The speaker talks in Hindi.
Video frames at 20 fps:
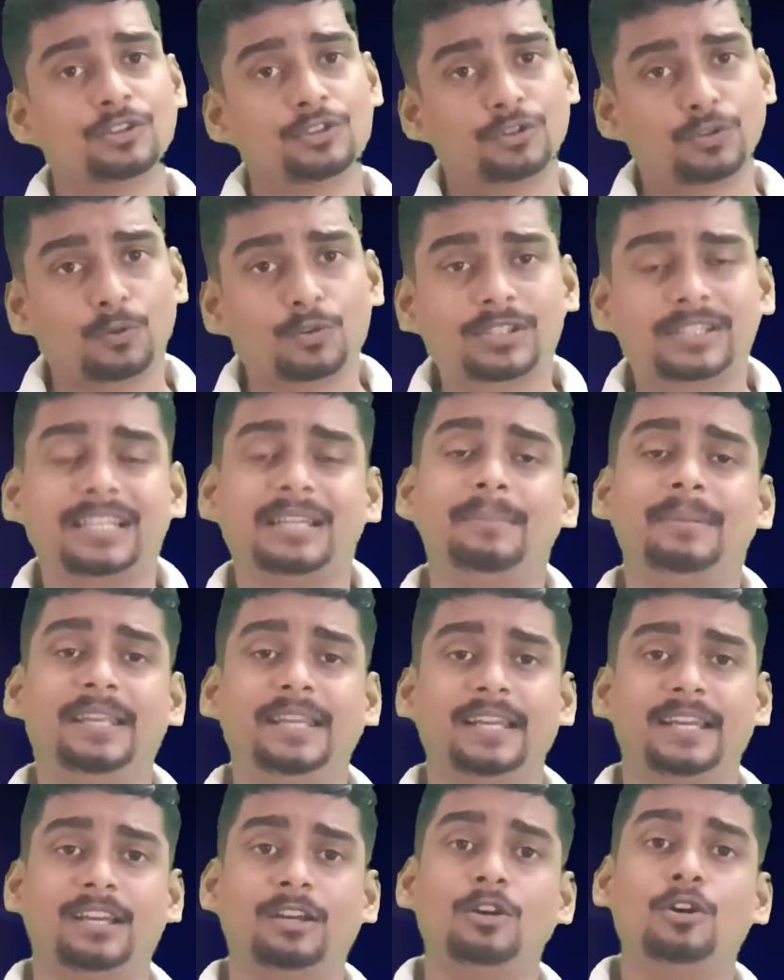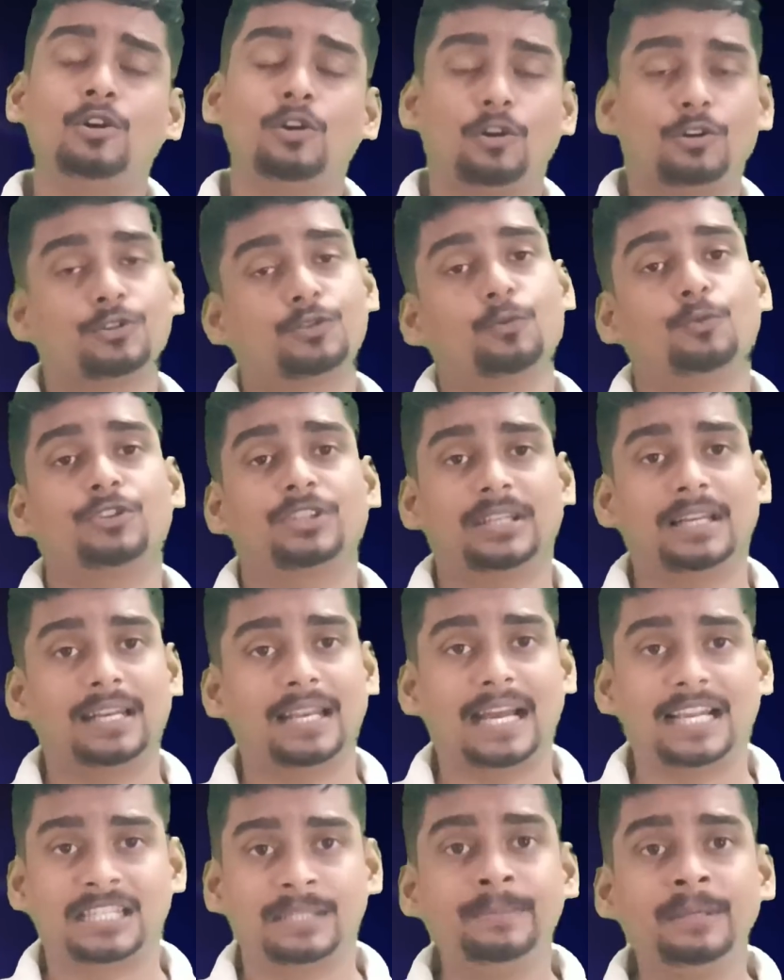सोचते भी हैं और सोचना
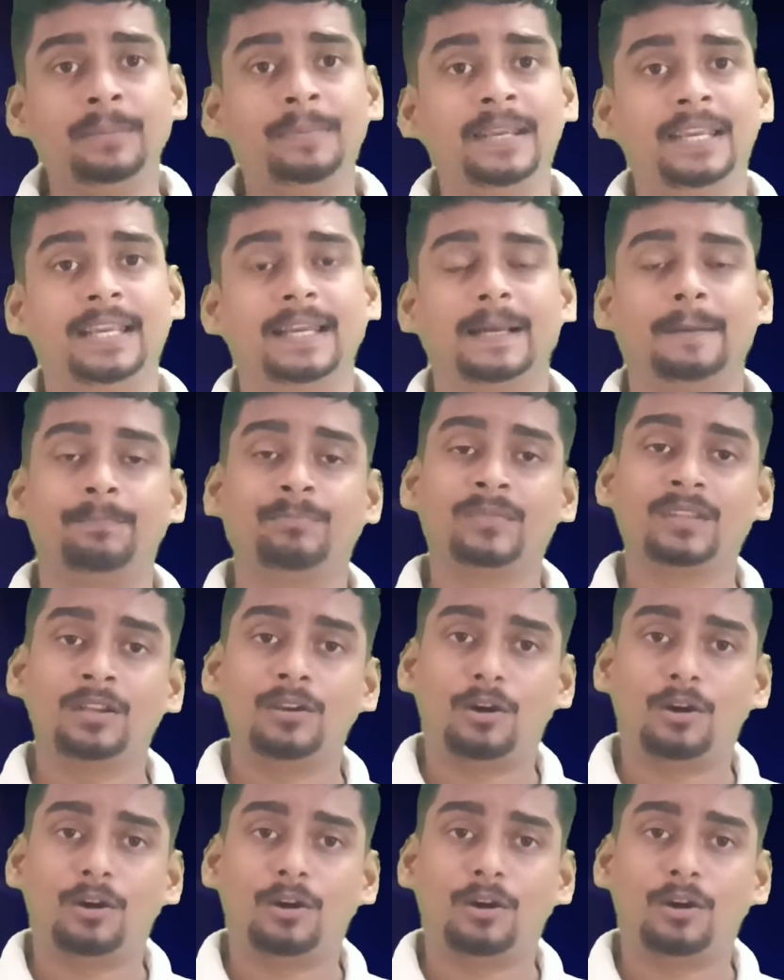लाजमी भी है